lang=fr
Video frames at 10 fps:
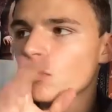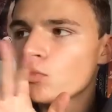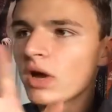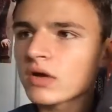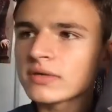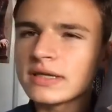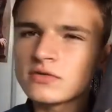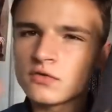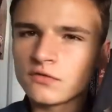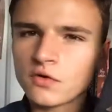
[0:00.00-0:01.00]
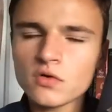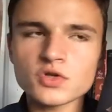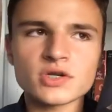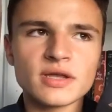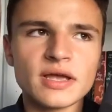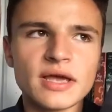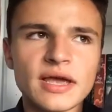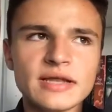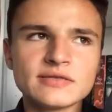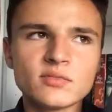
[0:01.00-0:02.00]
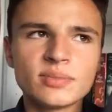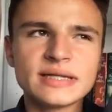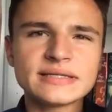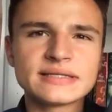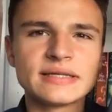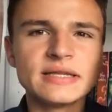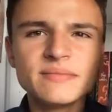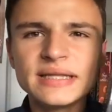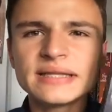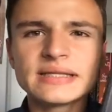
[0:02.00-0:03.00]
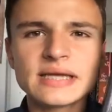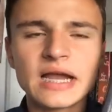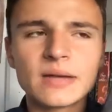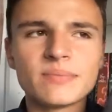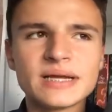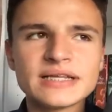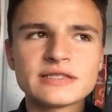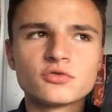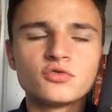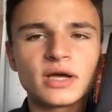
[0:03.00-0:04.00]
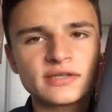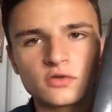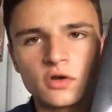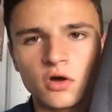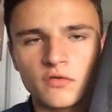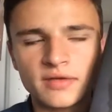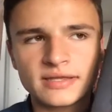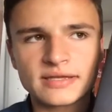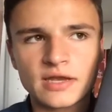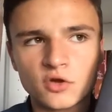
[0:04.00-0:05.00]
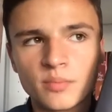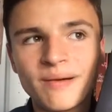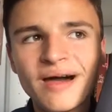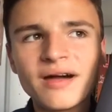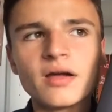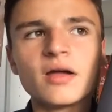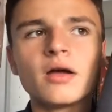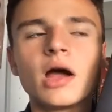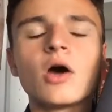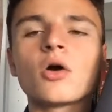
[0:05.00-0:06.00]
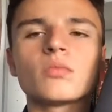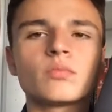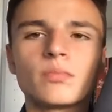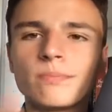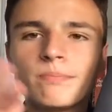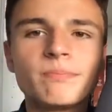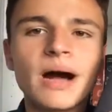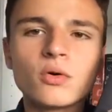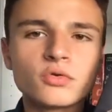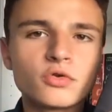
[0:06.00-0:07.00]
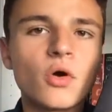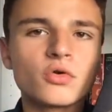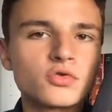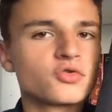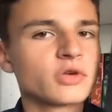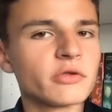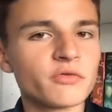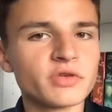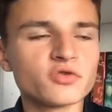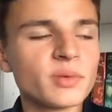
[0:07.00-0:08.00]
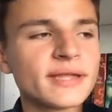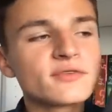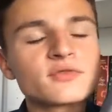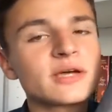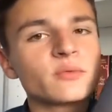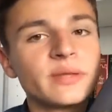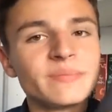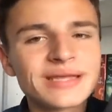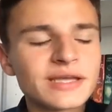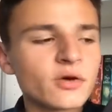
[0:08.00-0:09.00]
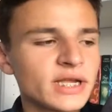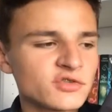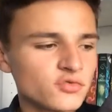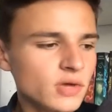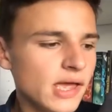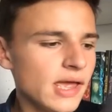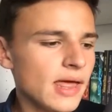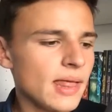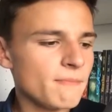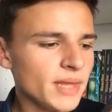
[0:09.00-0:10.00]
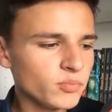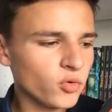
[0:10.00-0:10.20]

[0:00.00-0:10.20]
Pour moi, quand elle se venge, elle se place limite à la place du harceleur, en fait, quelque part. Alors, pas autant que ceux qui lui ont fait subir la chose, hein, on est bien d'accord là-dessus. Mais